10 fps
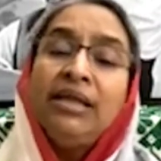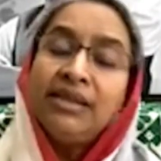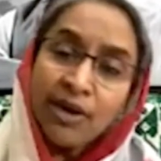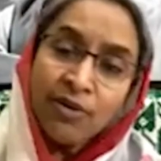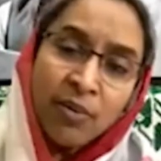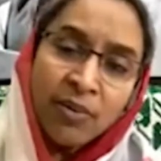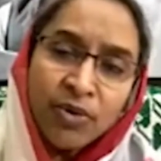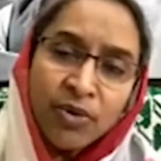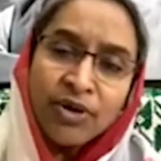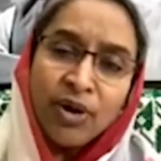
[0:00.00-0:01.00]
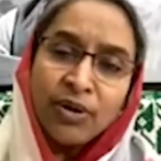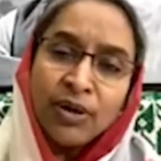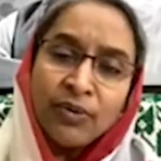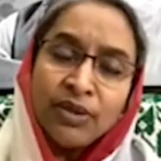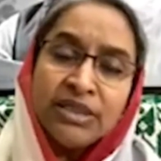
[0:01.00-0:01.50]
তারও আমরা পরিকল্পনা
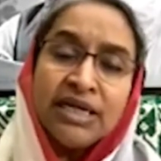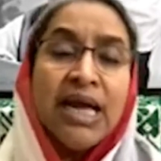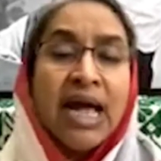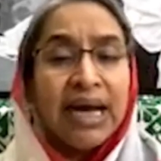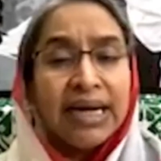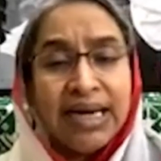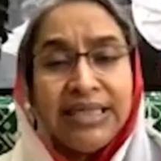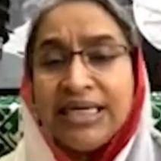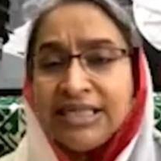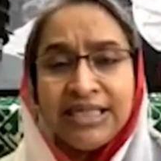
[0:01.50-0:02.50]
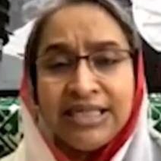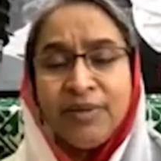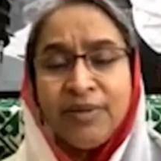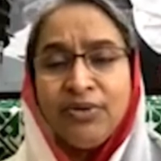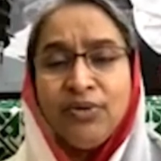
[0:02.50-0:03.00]
করছি আর এই যে
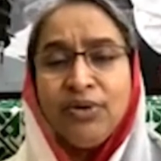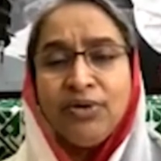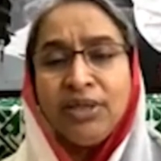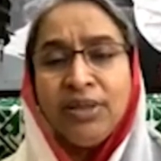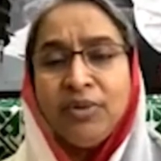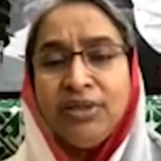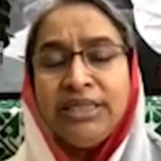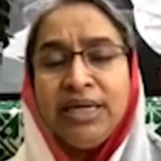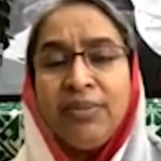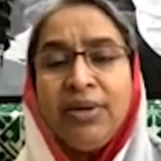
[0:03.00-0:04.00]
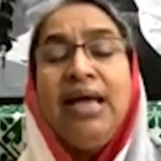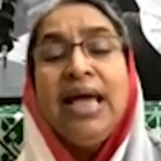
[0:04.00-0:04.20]
অ্যাসেসমেন্ট গুলোর কথা বলছি আমরা